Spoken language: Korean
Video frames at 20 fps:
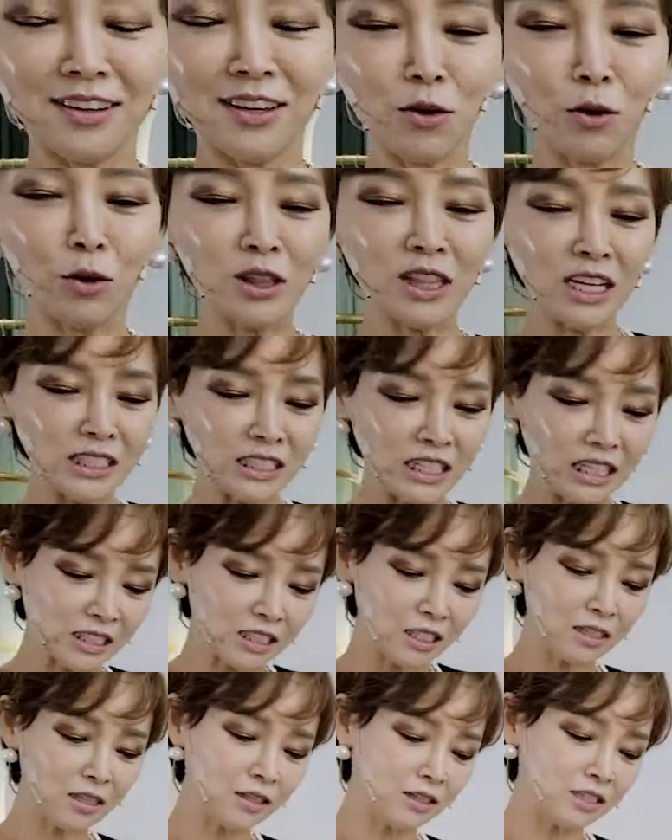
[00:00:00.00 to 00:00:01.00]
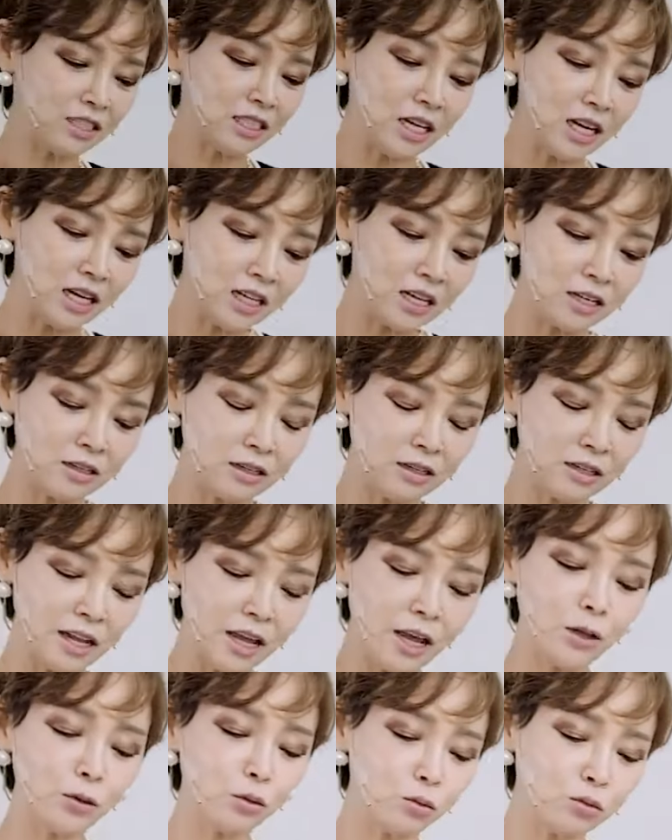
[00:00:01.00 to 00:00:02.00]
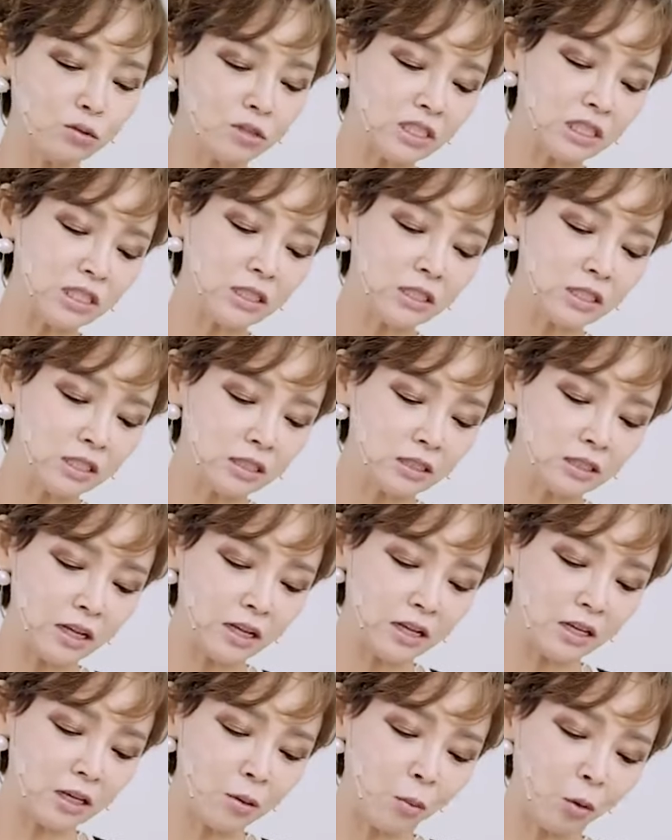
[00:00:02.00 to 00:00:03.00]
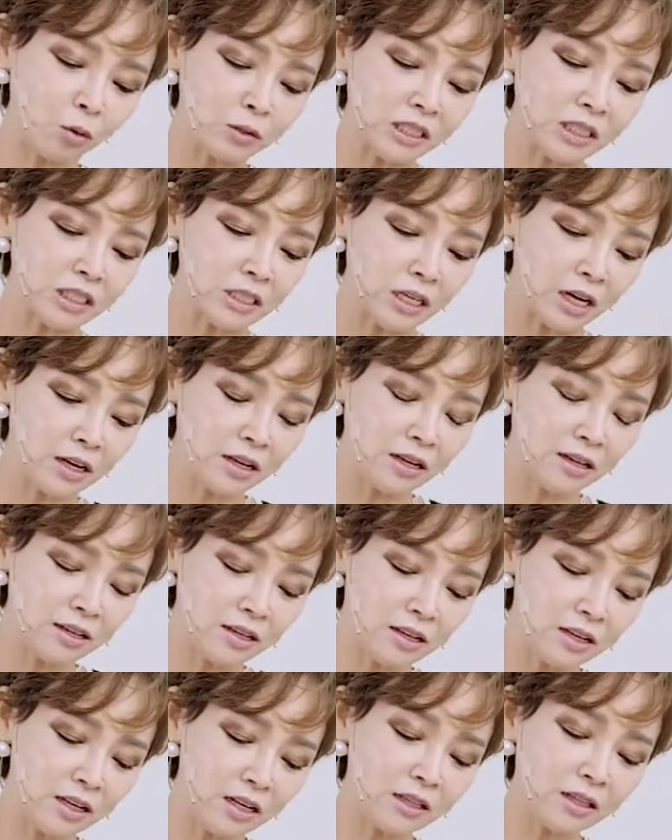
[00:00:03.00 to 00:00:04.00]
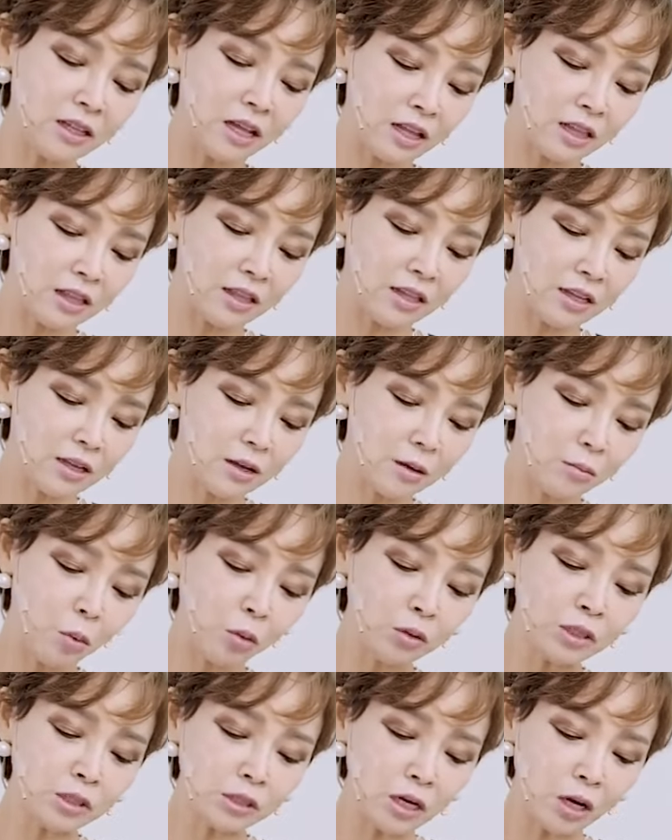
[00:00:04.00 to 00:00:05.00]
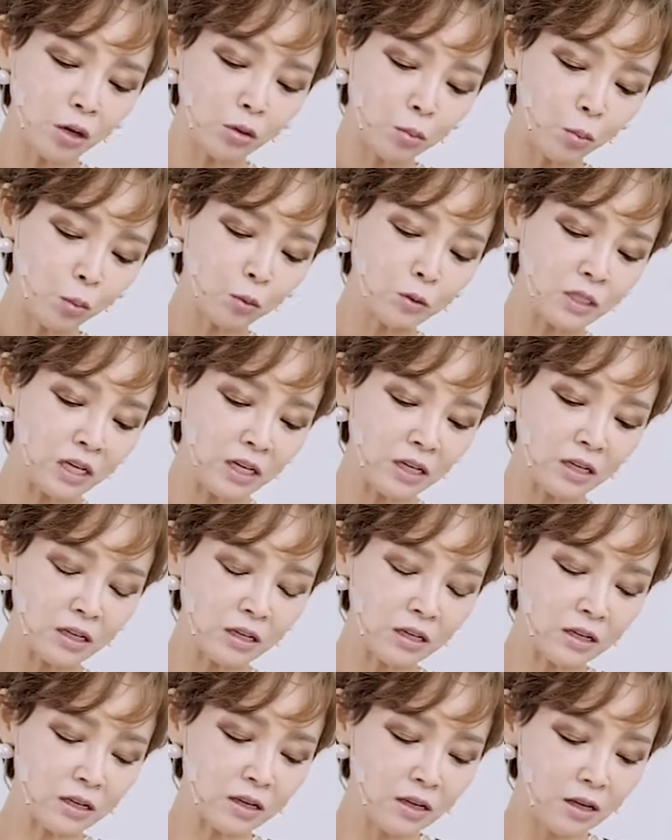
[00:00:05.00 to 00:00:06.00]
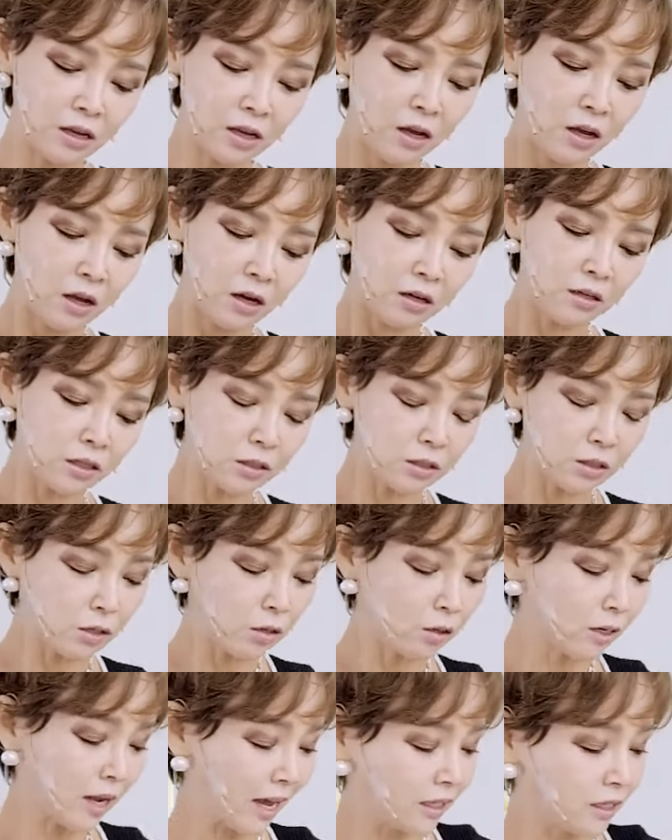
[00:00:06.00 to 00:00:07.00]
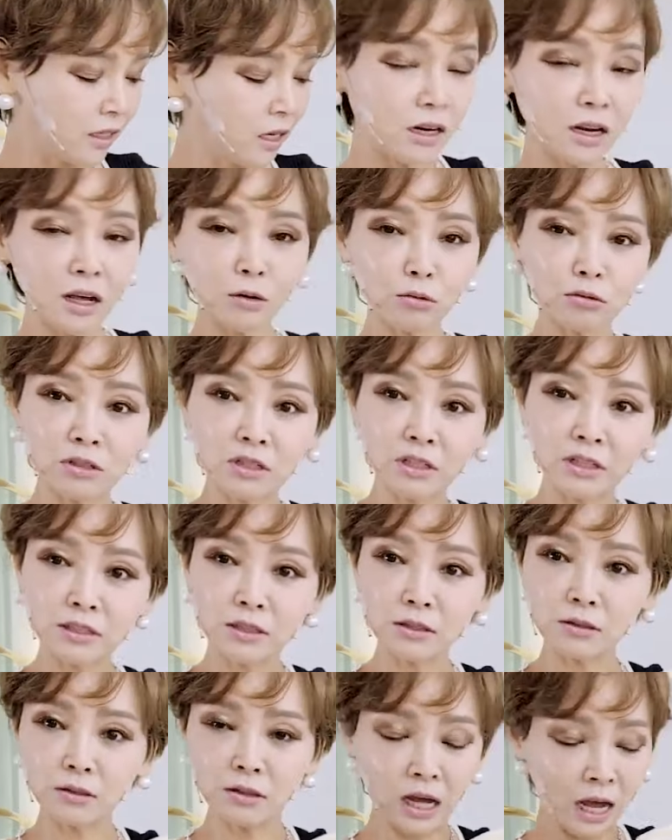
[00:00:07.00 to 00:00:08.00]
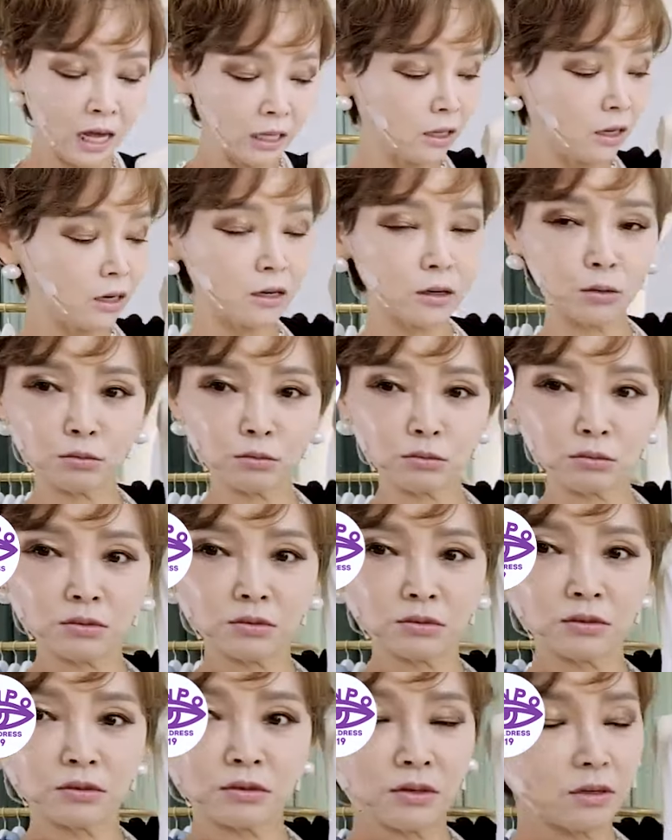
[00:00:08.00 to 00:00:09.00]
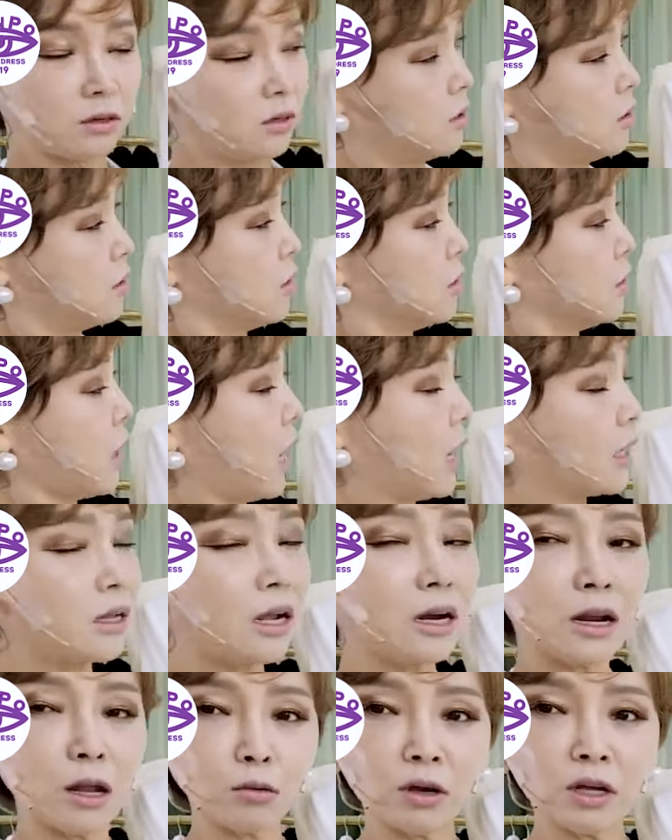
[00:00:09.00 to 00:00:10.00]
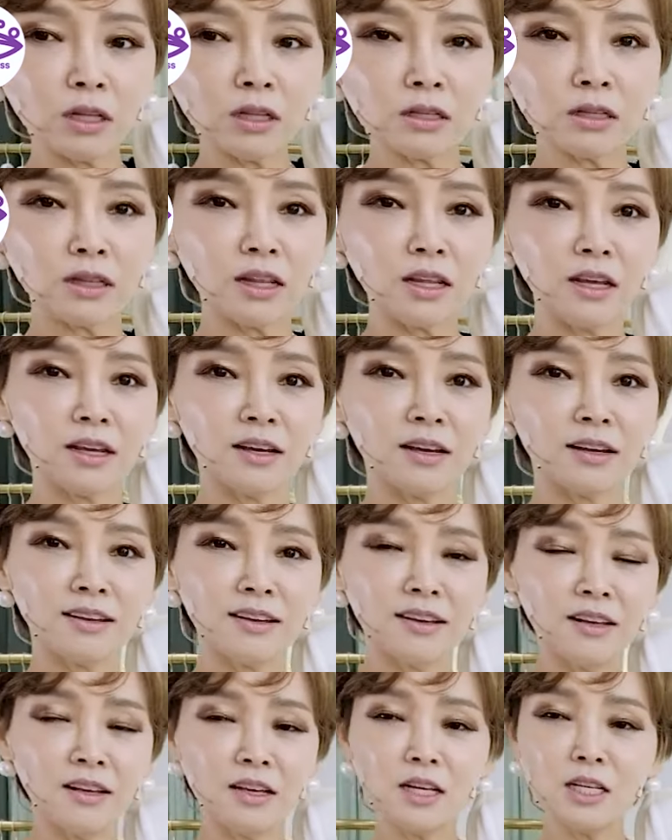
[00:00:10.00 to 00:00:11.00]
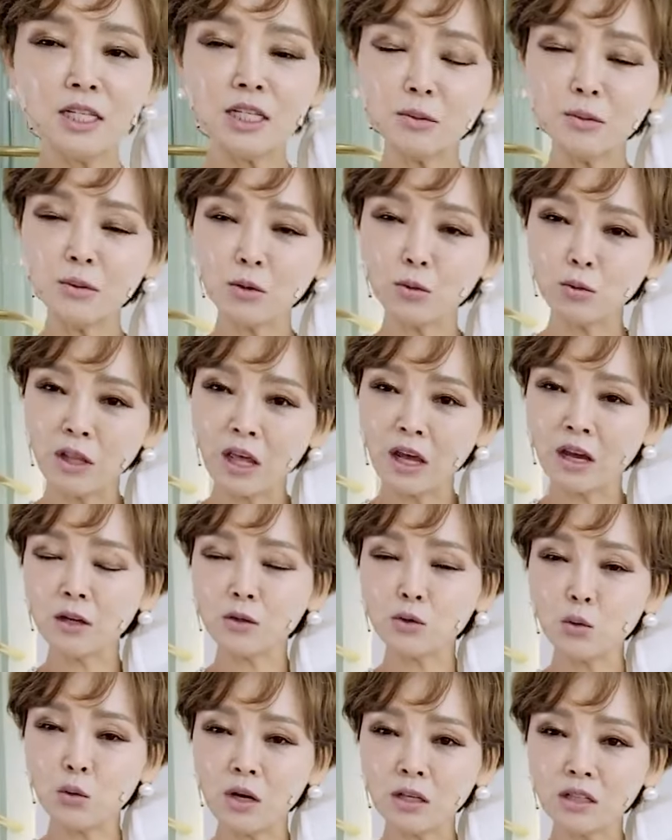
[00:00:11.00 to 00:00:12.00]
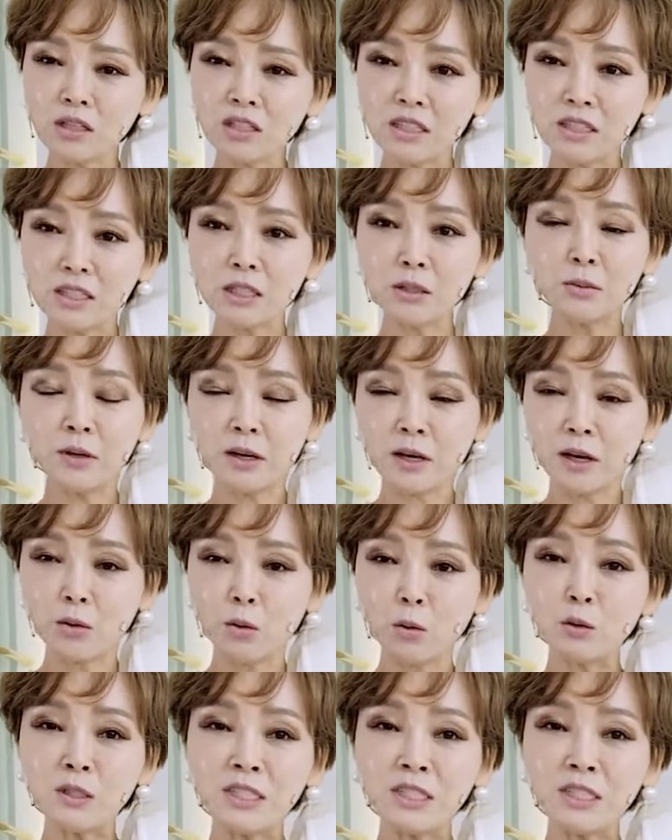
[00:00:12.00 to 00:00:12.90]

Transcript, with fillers: 이 원단 자체를 시야계를 해도 지글지글해. 이게 멋인가? 일단 멋이라고 보자. 그래서 이걸 안 하려고 그랬어. 안 하려고 했는데 이 집이 또 내가 좋아하는 그 집이에요.